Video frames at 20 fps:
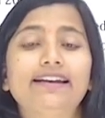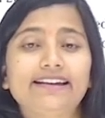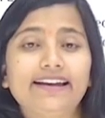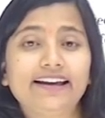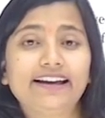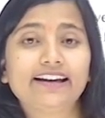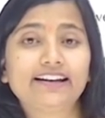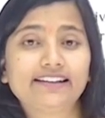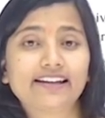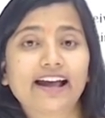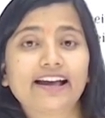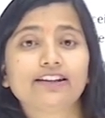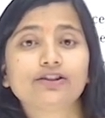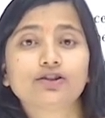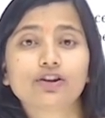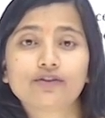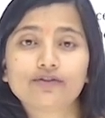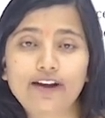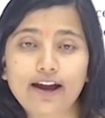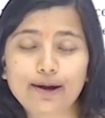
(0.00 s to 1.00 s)
एट नाइन्थ
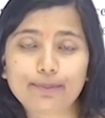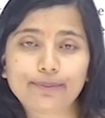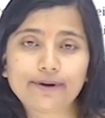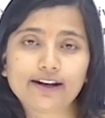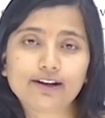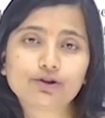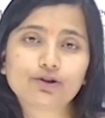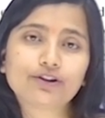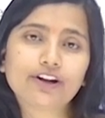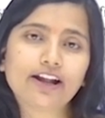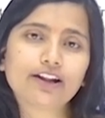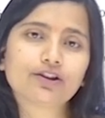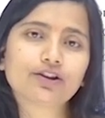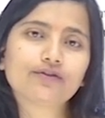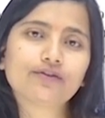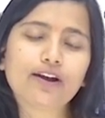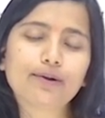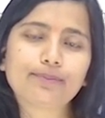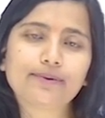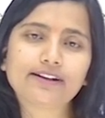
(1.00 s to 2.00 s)
ऑफ अप्रैल टू टेंथ ऑफ
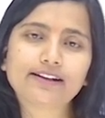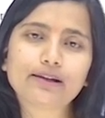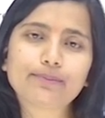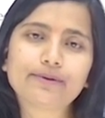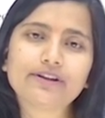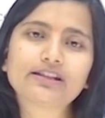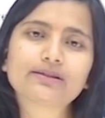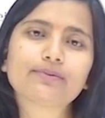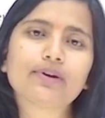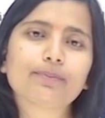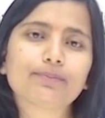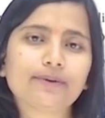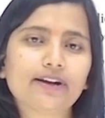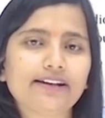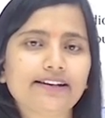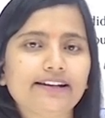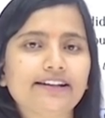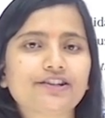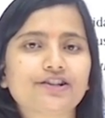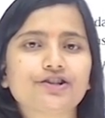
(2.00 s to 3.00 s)
अप्रैल के बीच में अपना
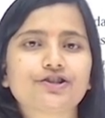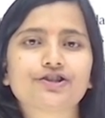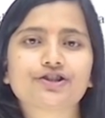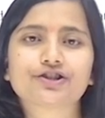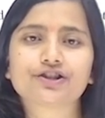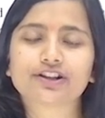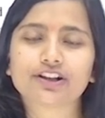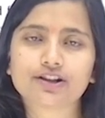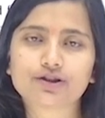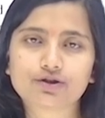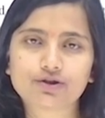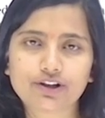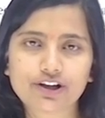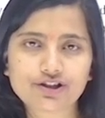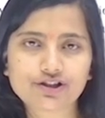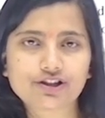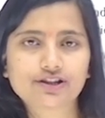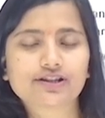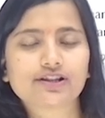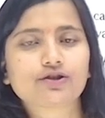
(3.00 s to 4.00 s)
नीट रजिस्ट्रेशन का जो
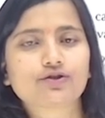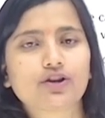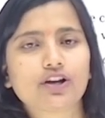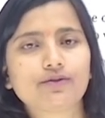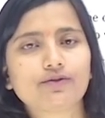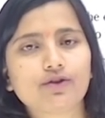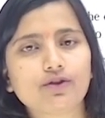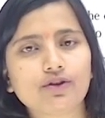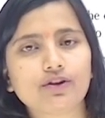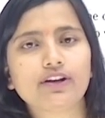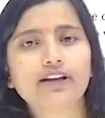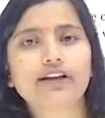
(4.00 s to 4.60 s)
रजिस्ट्रेशन जो है वो